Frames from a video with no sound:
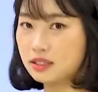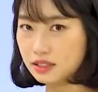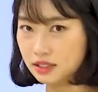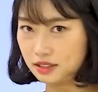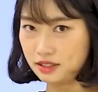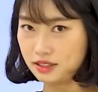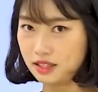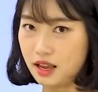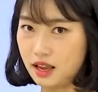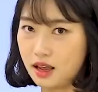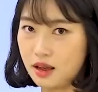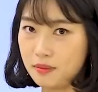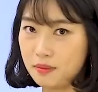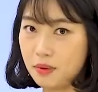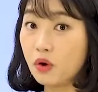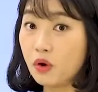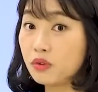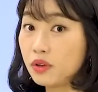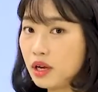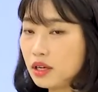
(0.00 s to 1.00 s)
큰데
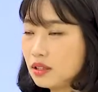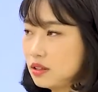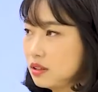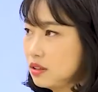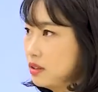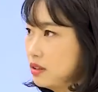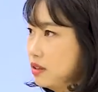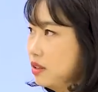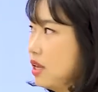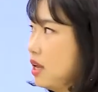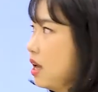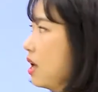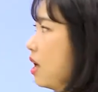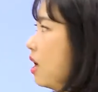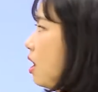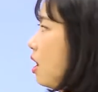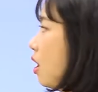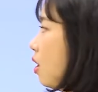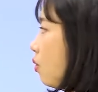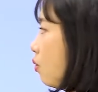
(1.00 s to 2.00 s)
변화는
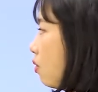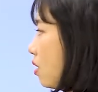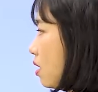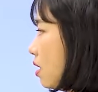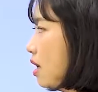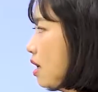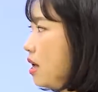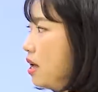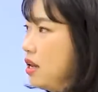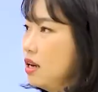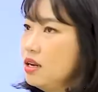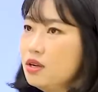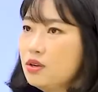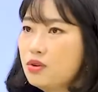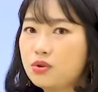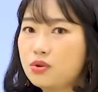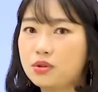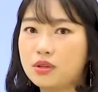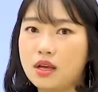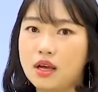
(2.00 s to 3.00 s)
큰데 원래
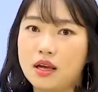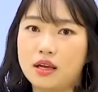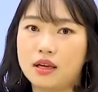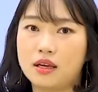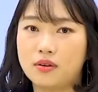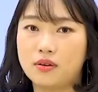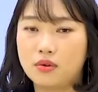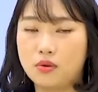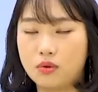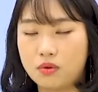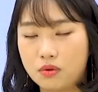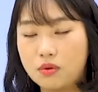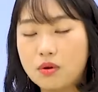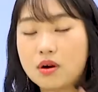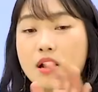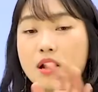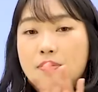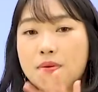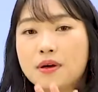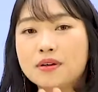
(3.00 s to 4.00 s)
엘리뇨 때
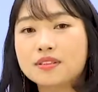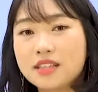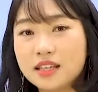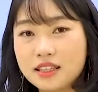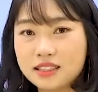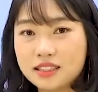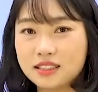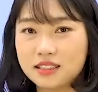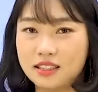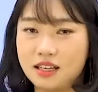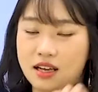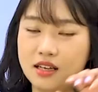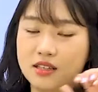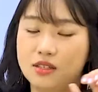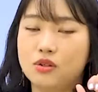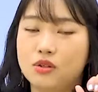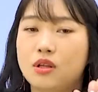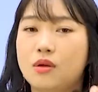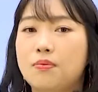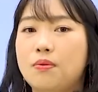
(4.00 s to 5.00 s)
원래 평상시
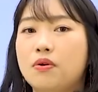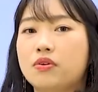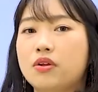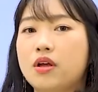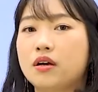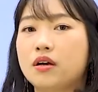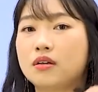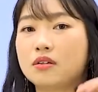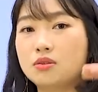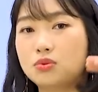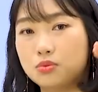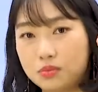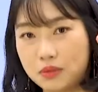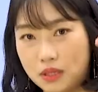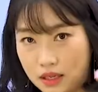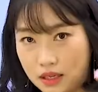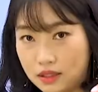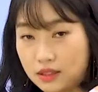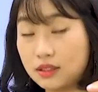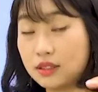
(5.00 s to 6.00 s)
때 서태평양은 좀
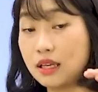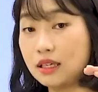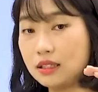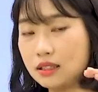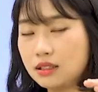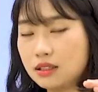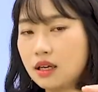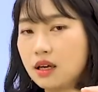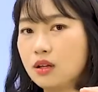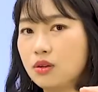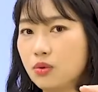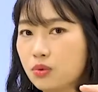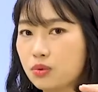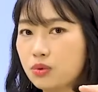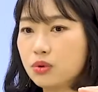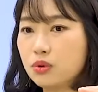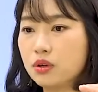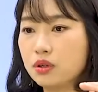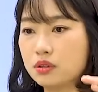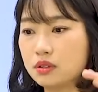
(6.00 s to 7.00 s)
따뜻한
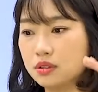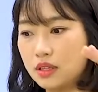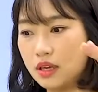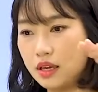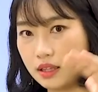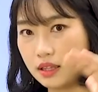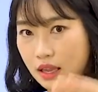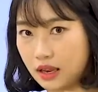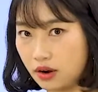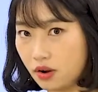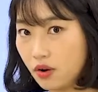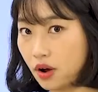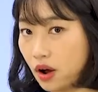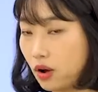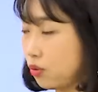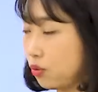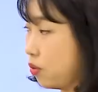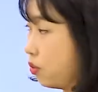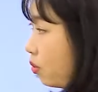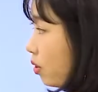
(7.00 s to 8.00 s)
온도였는데
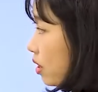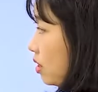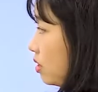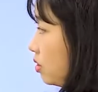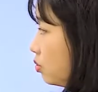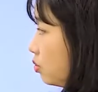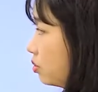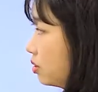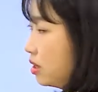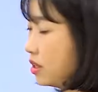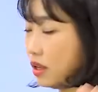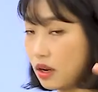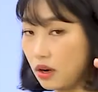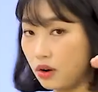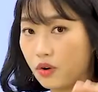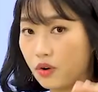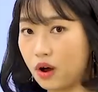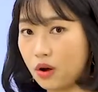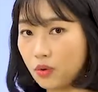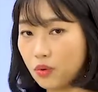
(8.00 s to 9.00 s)
내려가고 엘리뇨 때
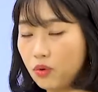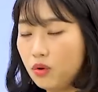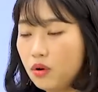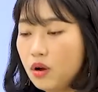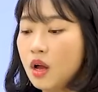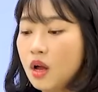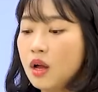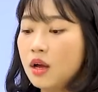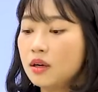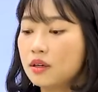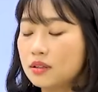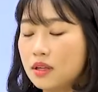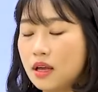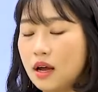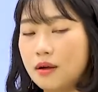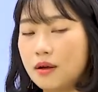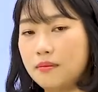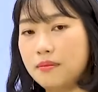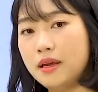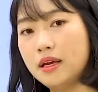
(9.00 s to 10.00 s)
내려가고 그
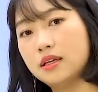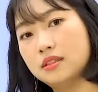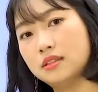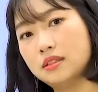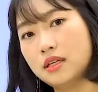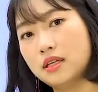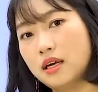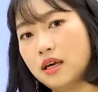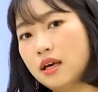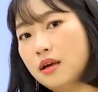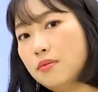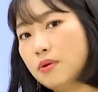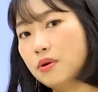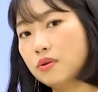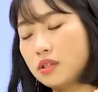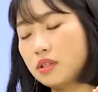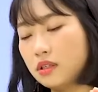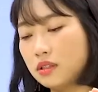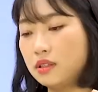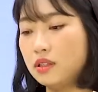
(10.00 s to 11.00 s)
다음에 이제
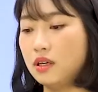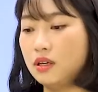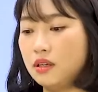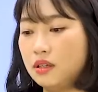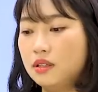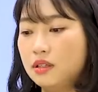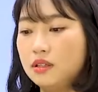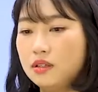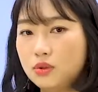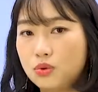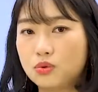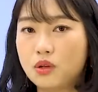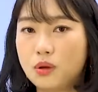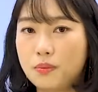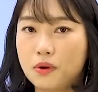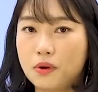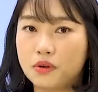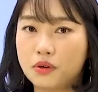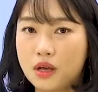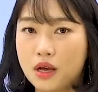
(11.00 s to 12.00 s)
평상시에는
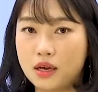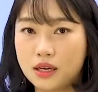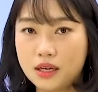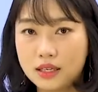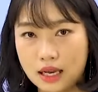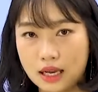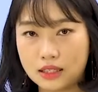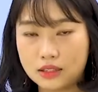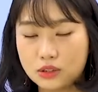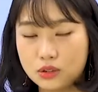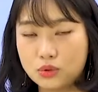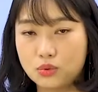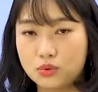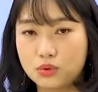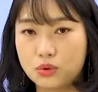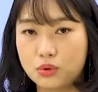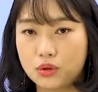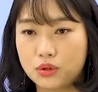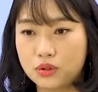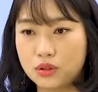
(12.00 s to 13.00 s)
동태평양이 낮은
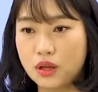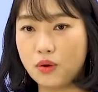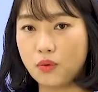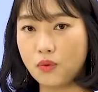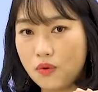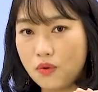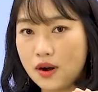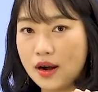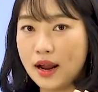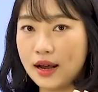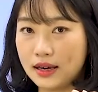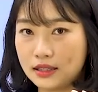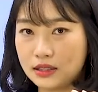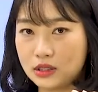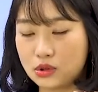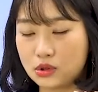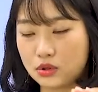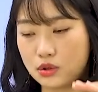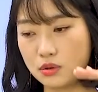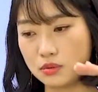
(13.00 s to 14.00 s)
온도였는데
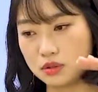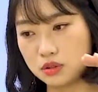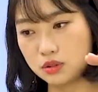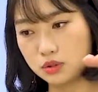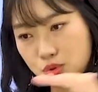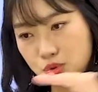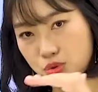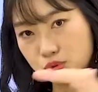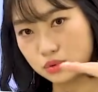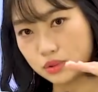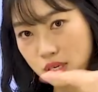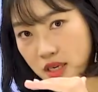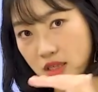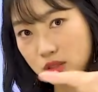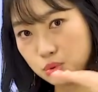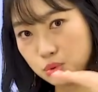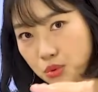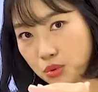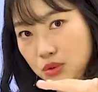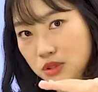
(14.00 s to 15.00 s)
올라갔죠. 그럼 그
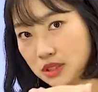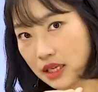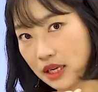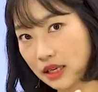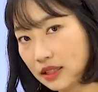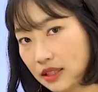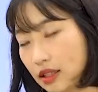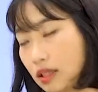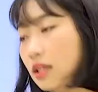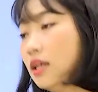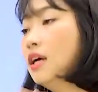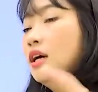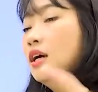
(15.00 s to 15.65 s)
둘의 수온차는